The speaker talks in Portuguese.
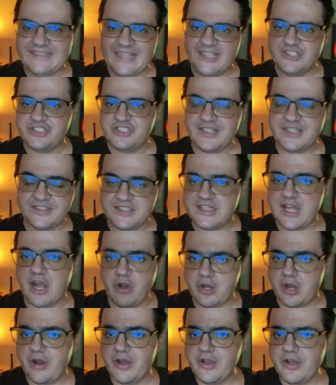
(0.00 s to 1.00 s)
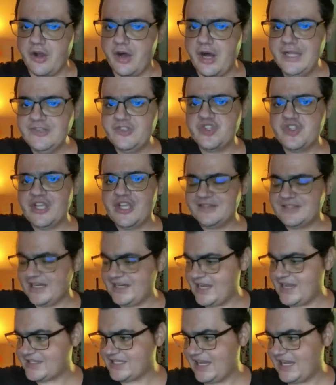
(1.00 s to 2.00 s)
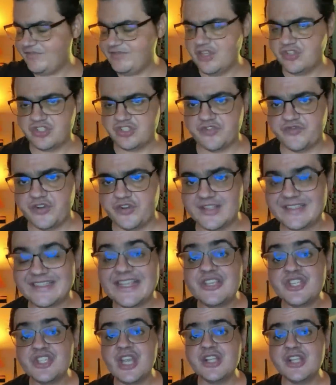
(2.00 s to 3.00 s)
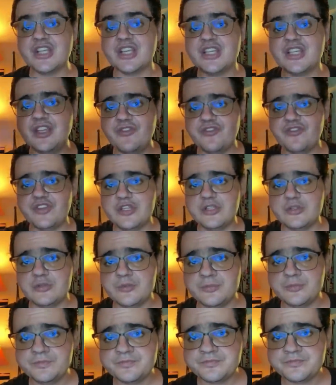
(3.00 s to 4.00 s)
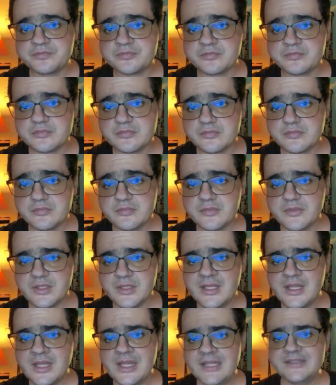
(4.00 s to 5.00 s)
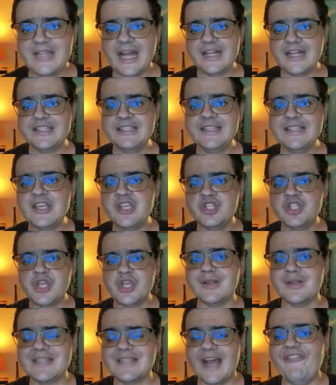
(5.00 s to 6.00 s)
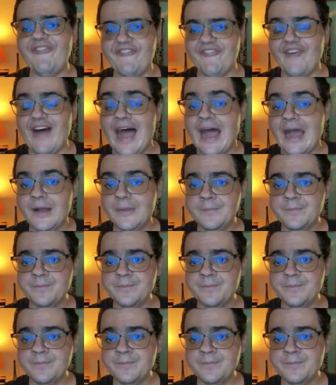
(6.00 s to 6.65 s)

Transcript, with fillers: Tem gente. De... Antes de entrar nessa live, Deus falou: tem gente aqui, filho. Tá que nem Jeosafá.